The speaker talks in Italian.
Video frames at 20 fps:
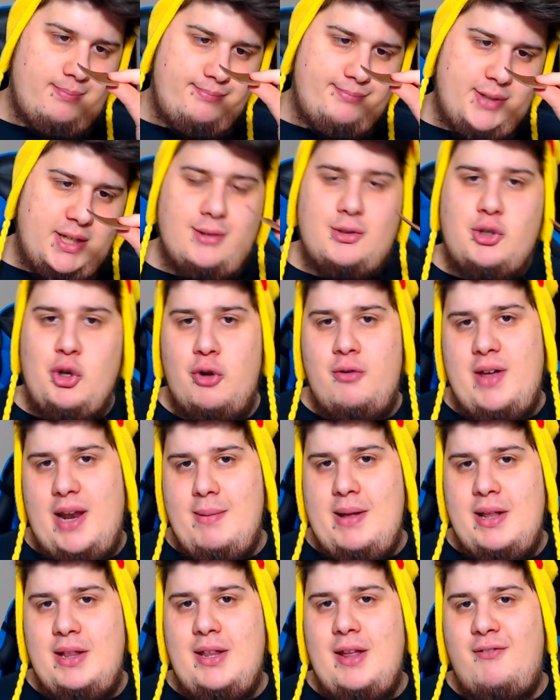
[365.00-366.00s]
sì, sono
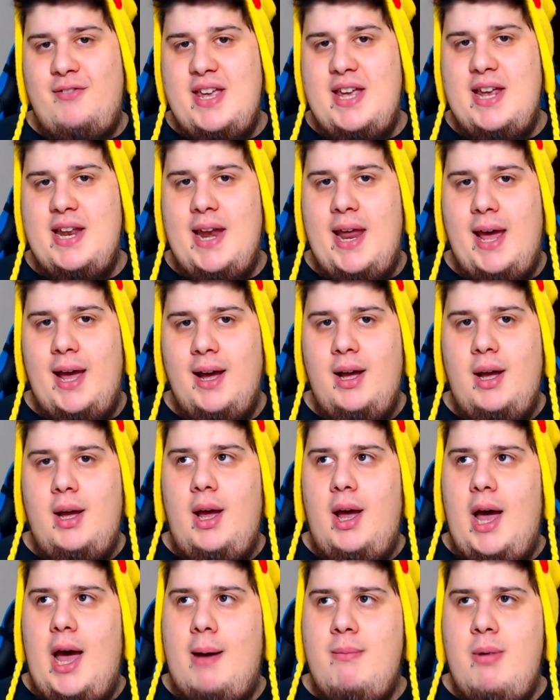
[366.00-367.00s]
veramente fine.
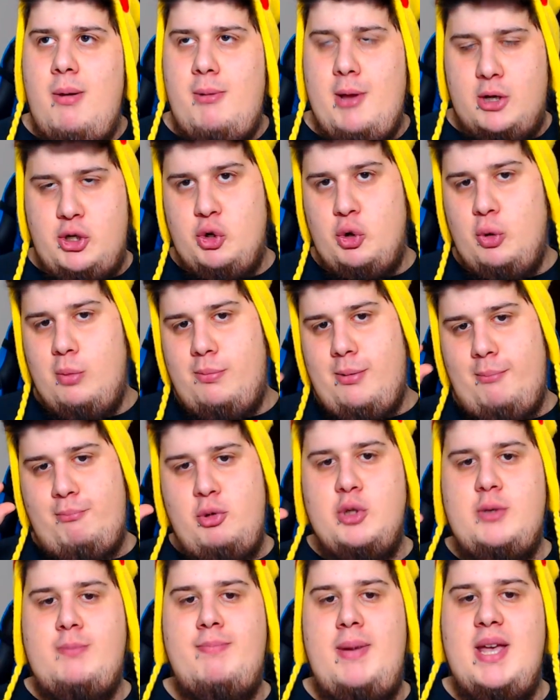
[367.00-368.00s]
A me piacciono un po' più
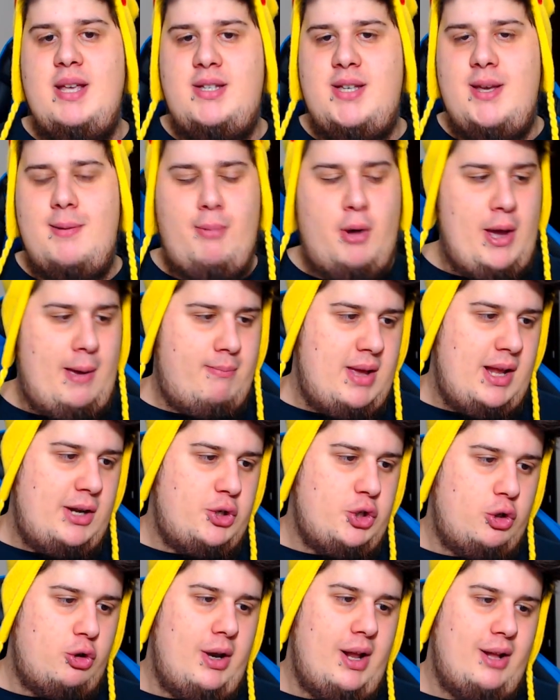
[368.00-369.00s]
spesse, poi a me il
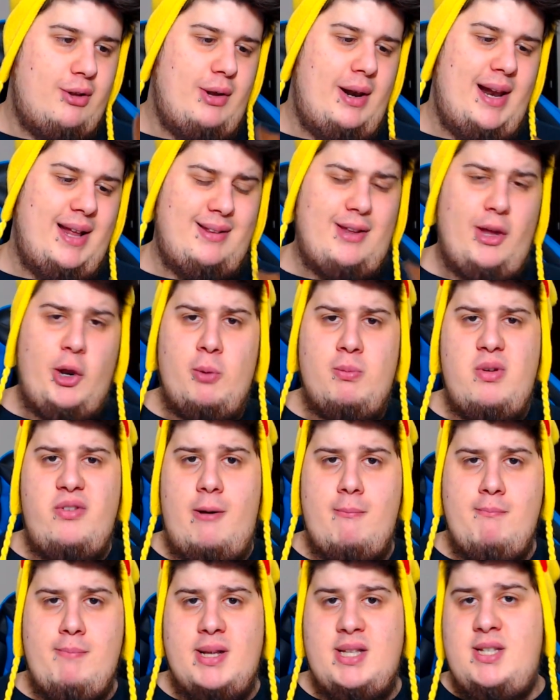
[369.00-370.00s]
cioccolato al latte non mi fa
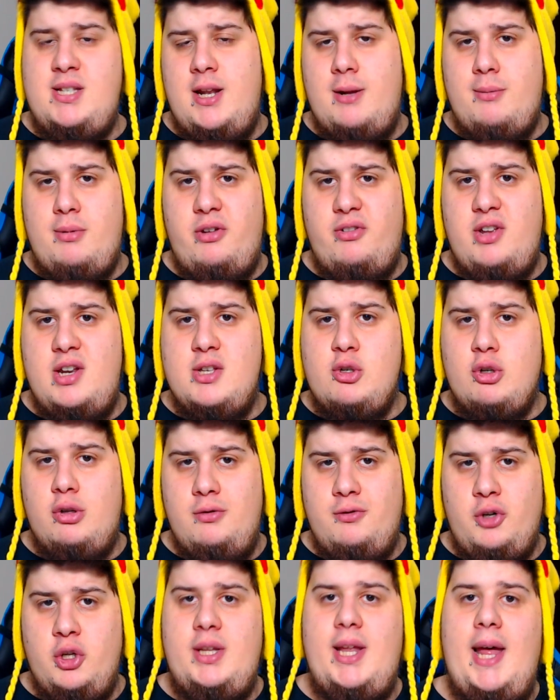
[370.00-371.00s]
impazzire, preferisco il
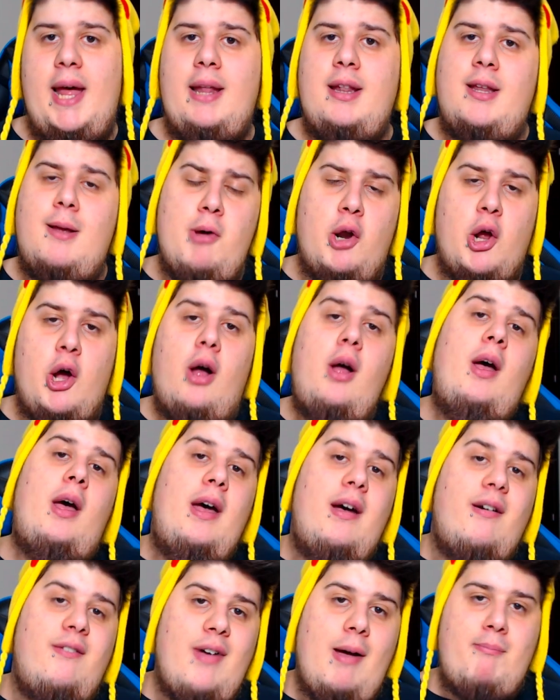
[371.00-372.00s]
fondente, però
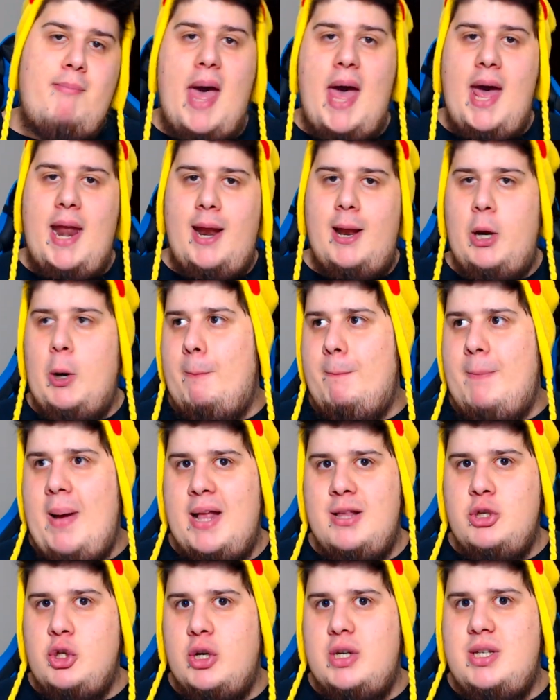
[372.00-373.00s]
va bene, non
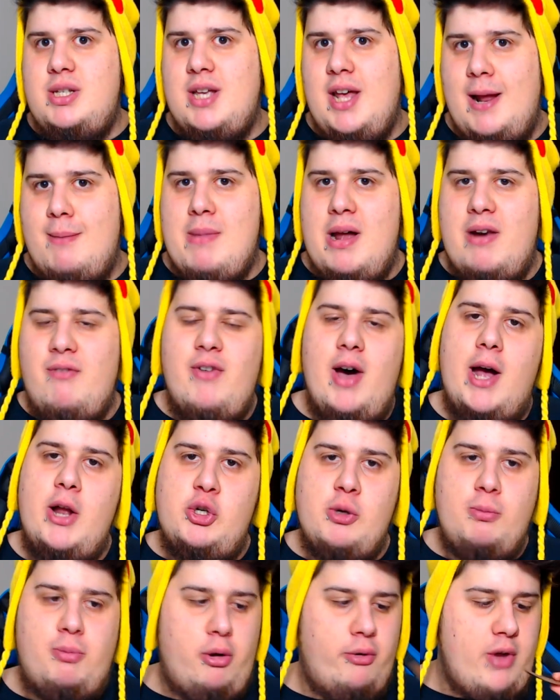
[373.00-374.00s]
penso che sarà
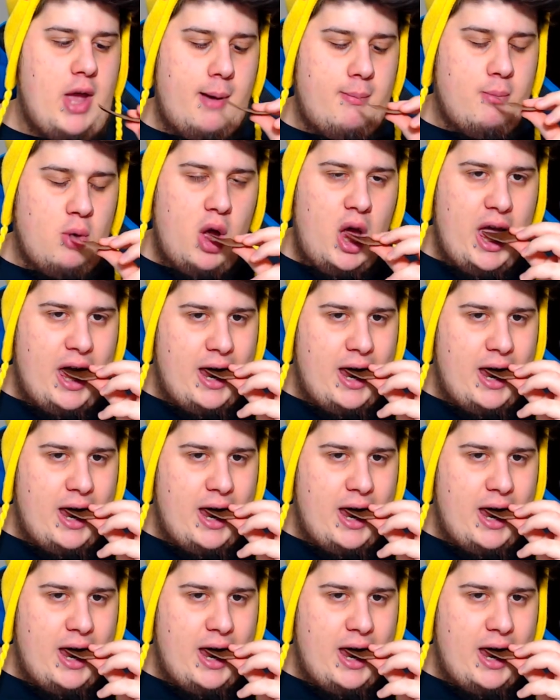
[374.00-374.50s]
malvagio, proviamo.